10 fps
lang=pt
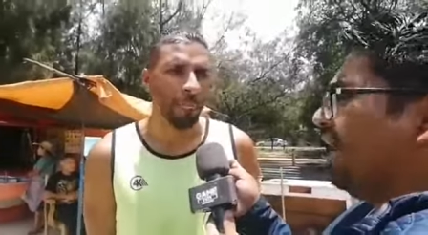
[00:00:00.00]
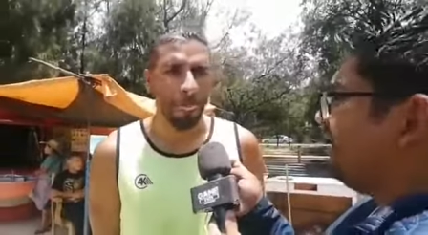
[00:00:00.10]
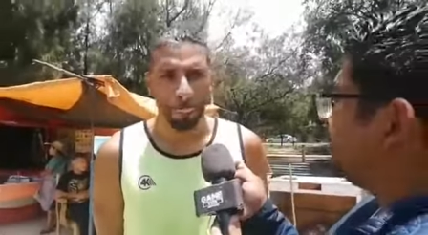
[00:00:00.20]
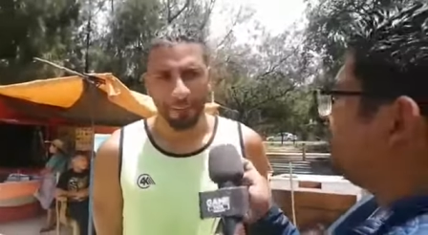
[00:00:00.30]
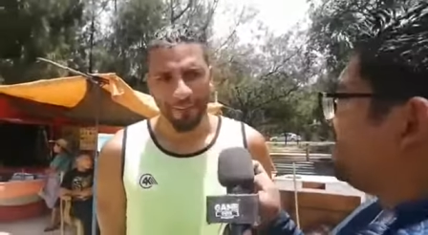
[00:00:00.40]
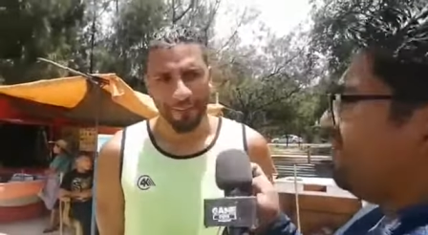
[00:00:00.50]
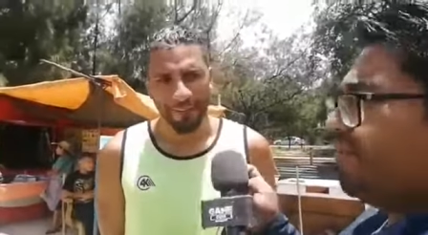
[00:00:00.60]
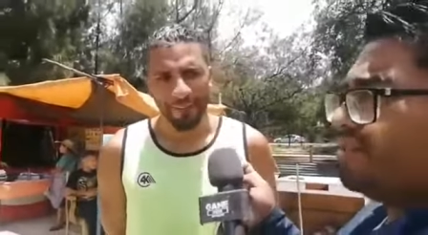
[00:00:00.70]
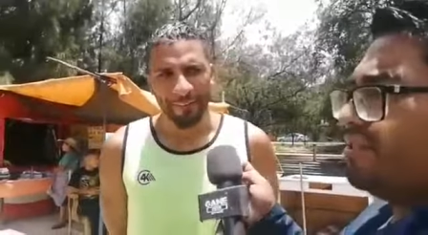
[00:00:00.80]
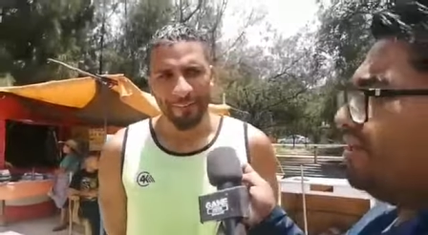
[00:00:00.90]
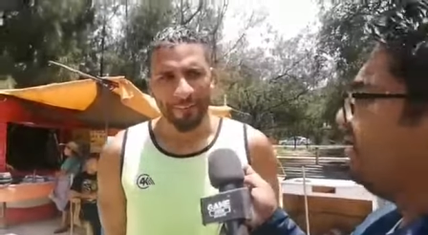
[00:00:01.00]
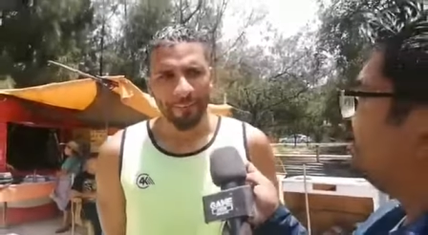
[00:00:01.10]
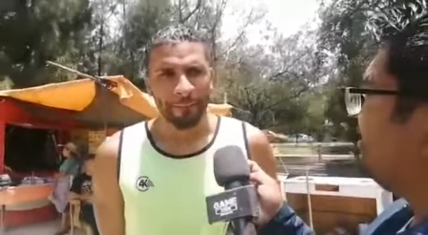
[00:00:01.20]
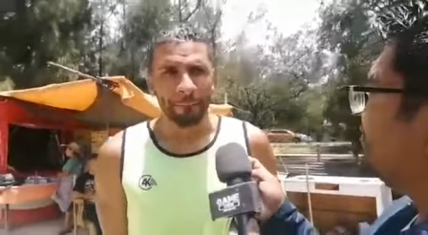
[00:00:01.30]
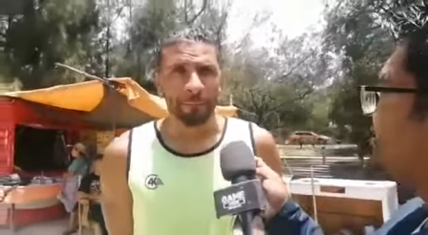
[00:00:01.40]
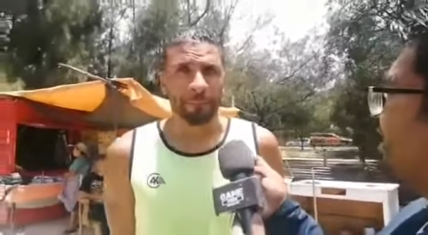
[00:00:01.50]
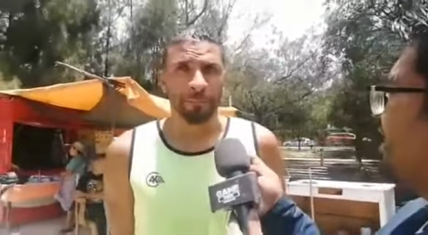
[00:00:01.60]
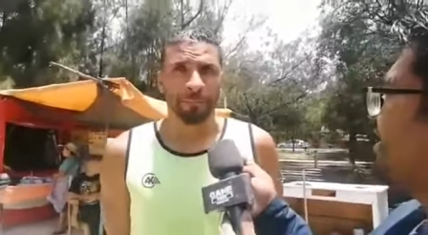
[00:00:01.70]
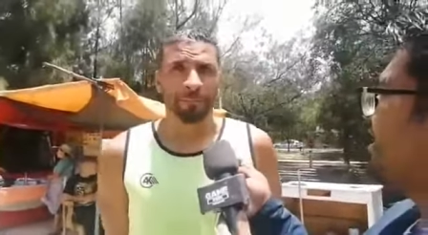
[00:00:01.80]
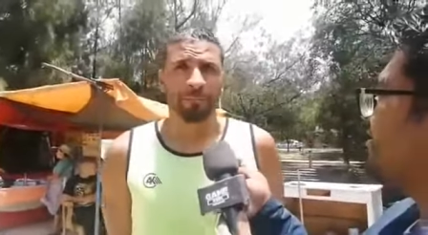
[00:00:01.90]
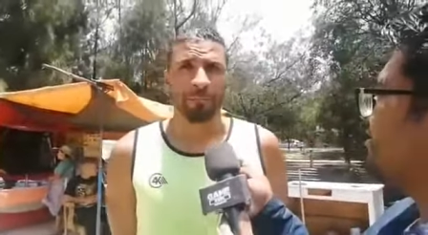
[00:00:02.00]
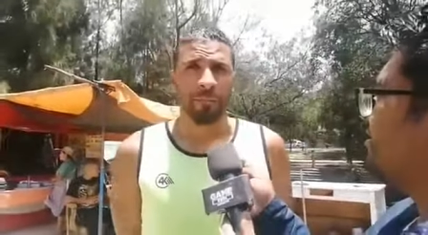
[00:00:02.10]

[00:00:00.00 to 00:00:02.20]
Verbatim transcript: Al hincha, que lhe podes dizer? Que mensagem lhe das?